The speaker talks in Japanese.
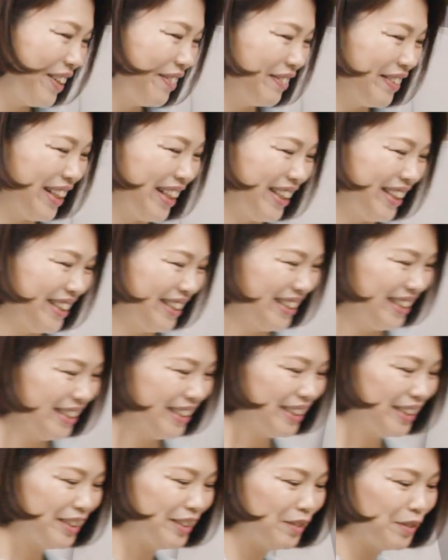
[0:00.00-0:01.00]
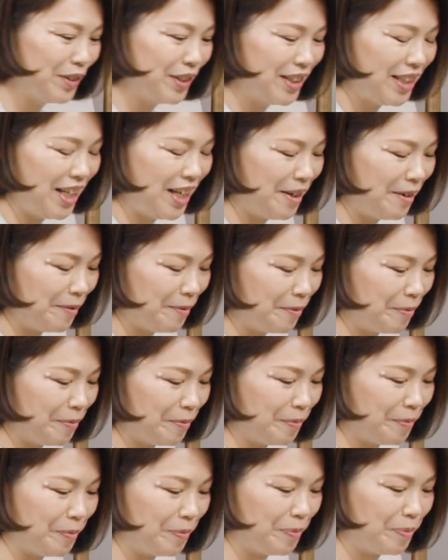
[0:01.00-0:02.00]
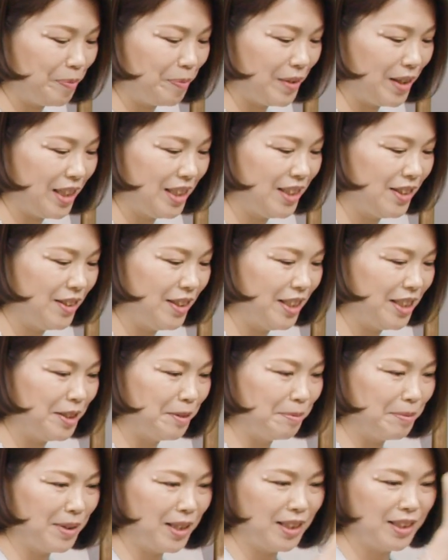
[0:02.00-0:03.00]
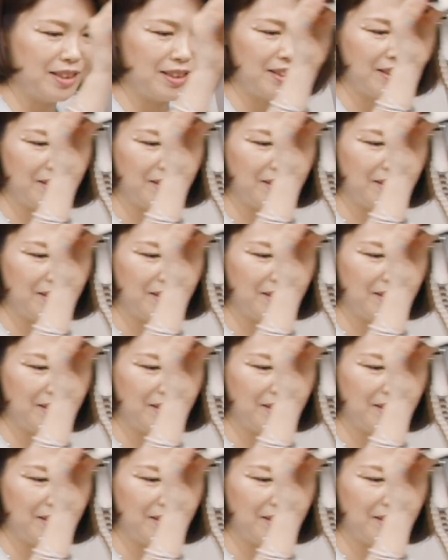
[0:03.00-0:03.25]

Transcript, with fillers: あれば、はい、して失礼します